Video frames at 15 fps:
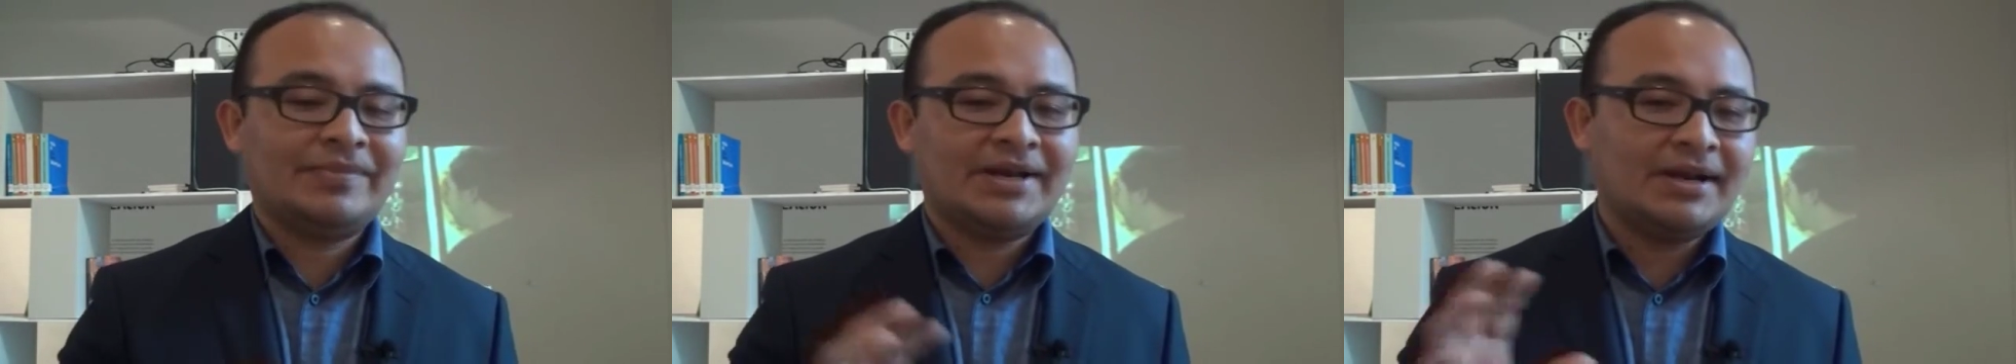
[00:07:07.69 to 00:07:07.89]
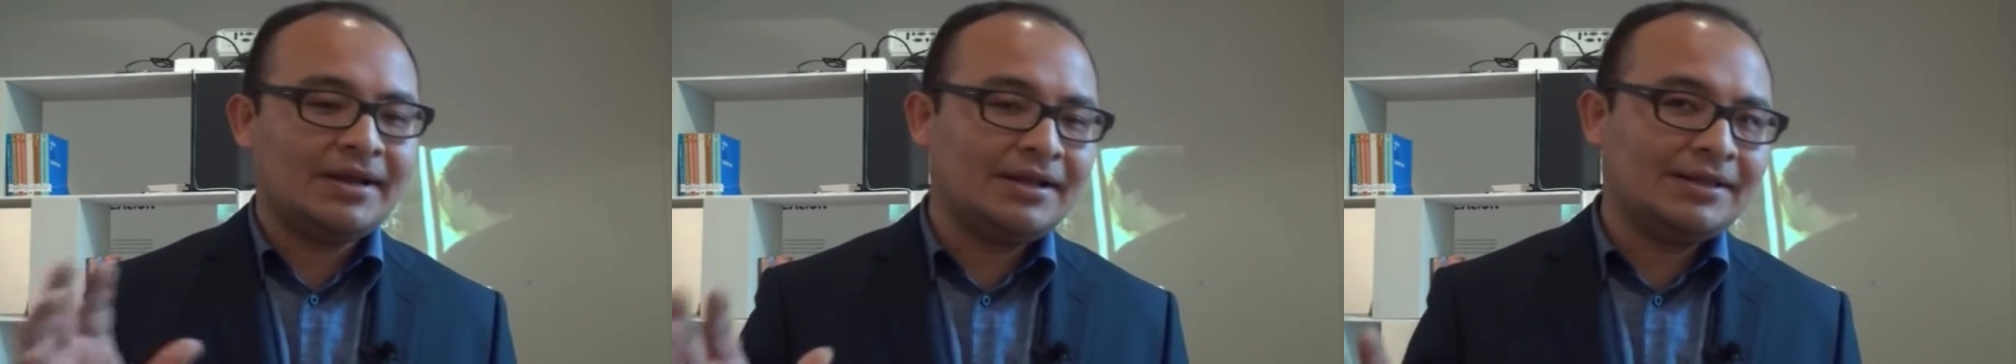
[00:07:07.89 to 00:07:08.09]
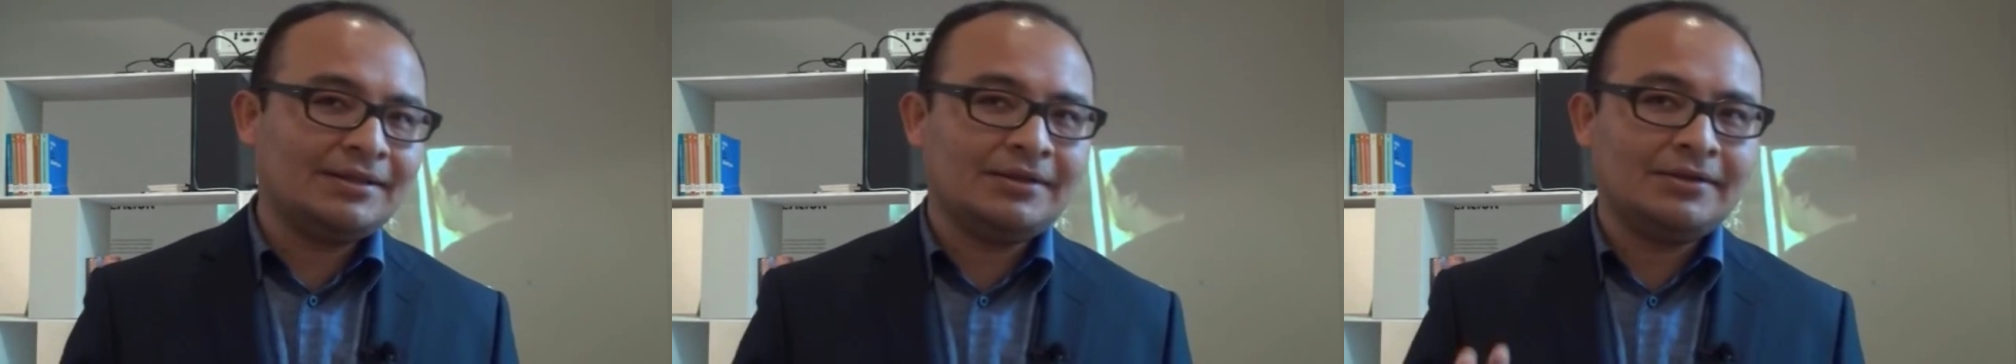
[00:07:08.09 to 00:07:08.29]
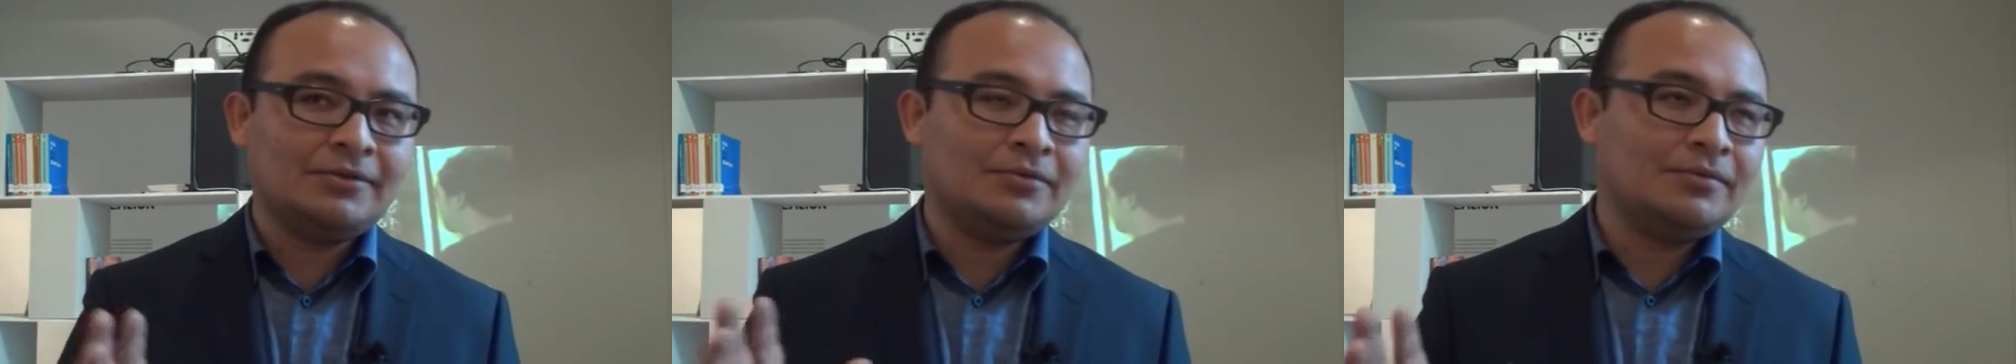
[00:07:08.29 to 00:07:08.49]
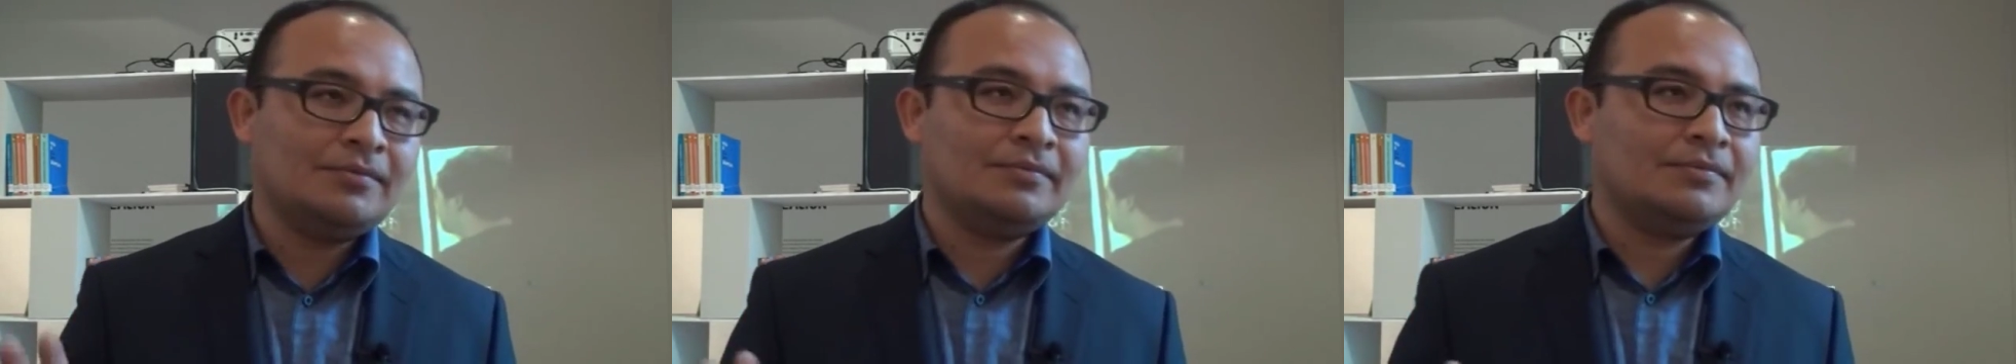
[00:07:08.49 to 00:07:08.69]
Para
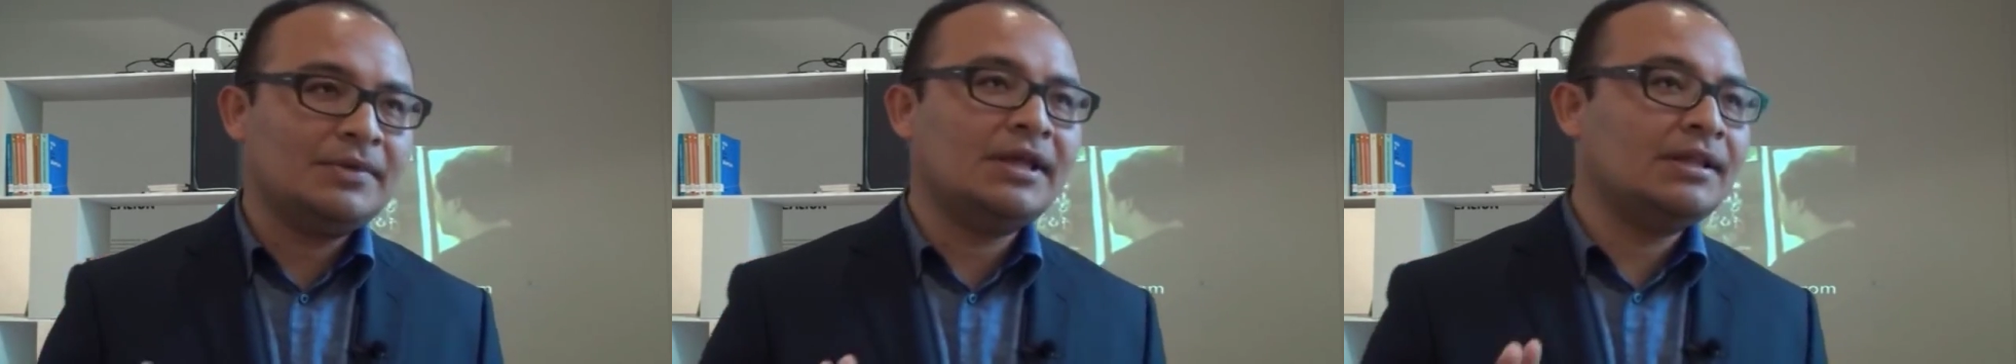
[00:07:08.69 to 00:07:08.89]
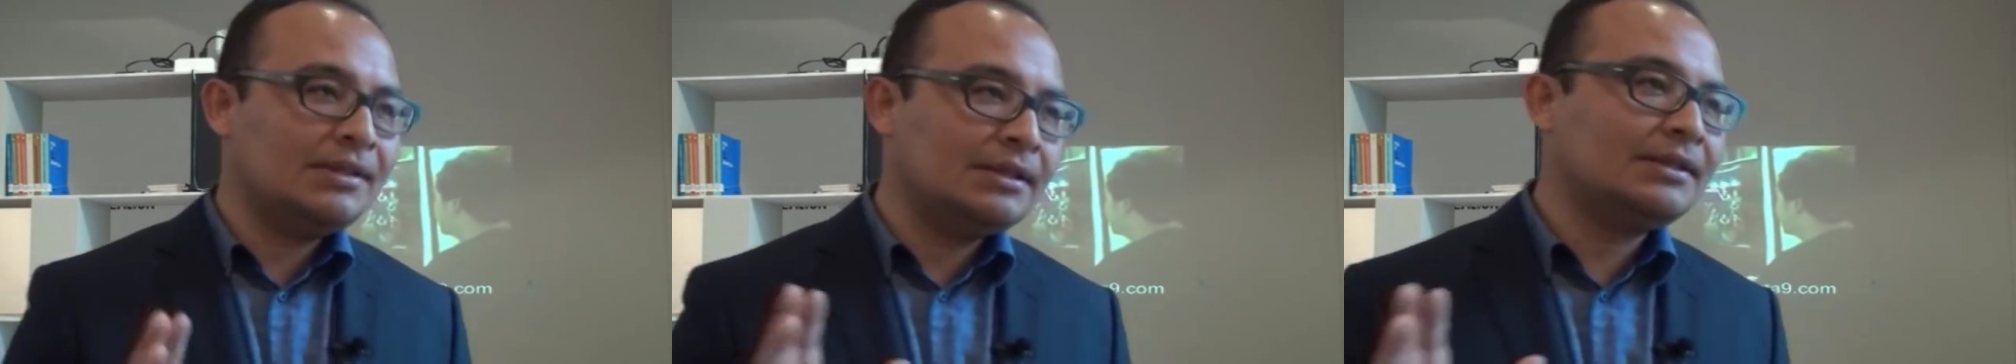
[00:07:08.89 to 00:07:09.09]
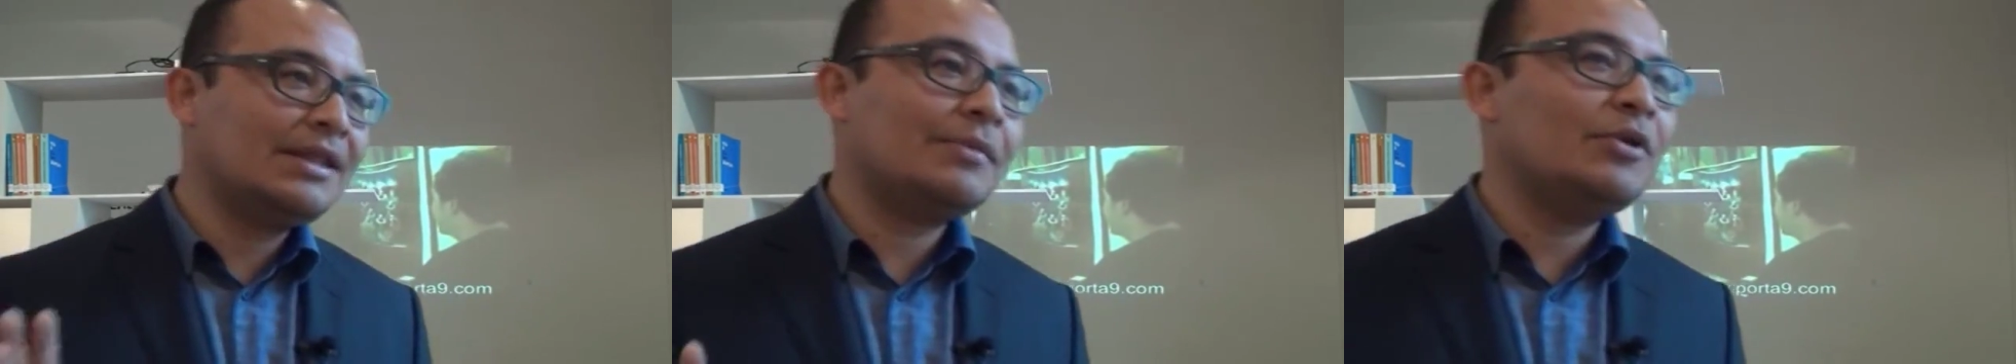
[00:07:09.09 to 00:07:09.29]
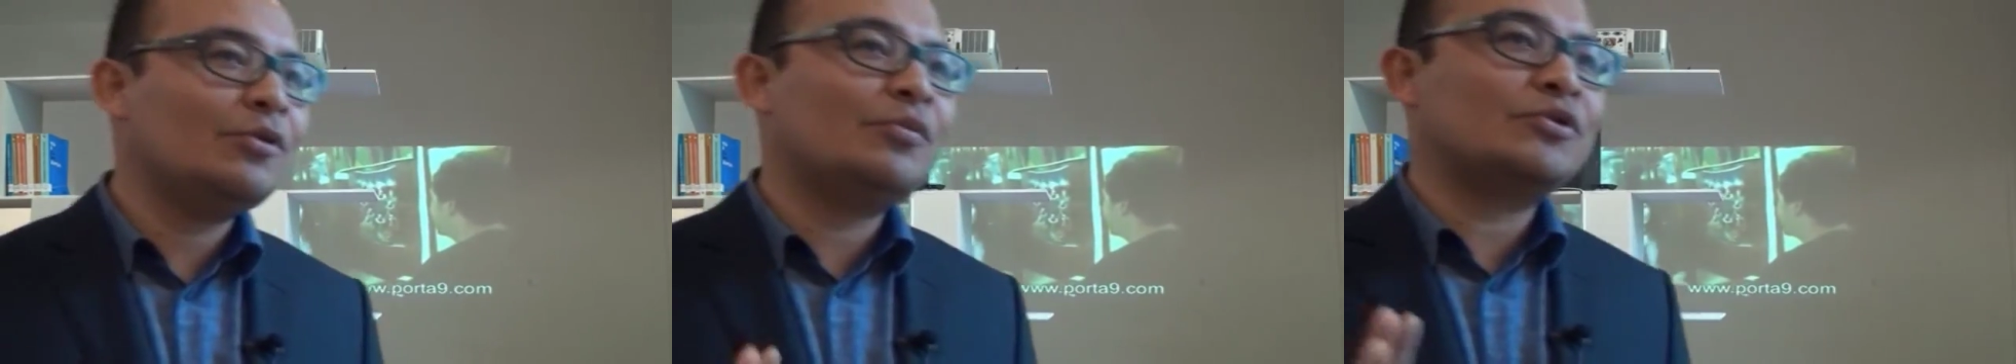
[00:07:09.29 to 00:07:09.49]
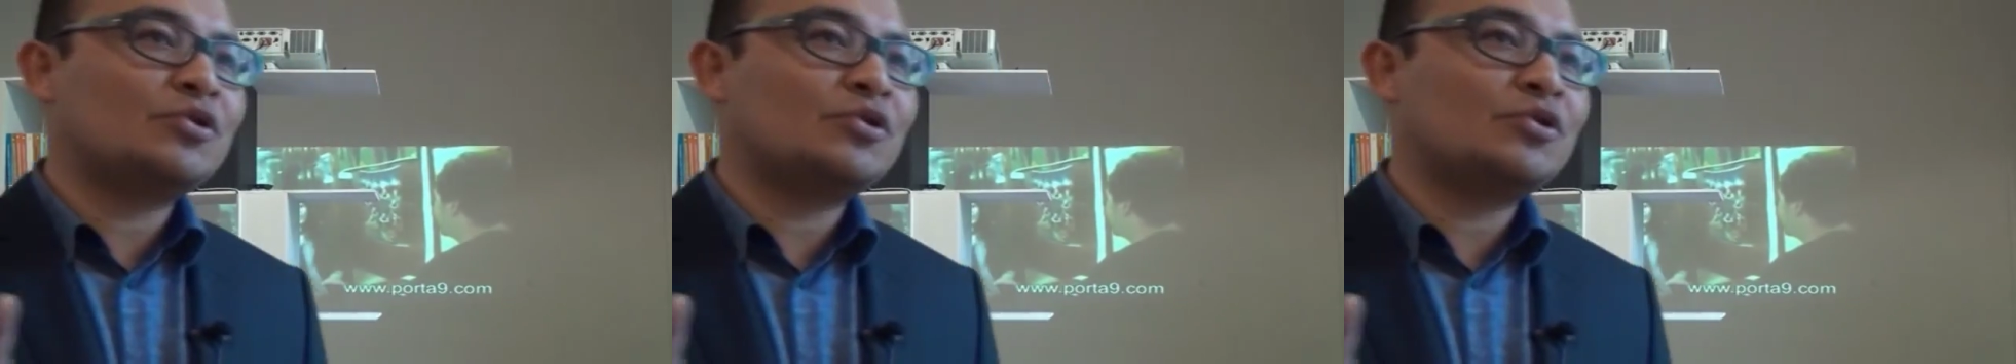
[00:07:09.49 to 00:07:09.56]
el término,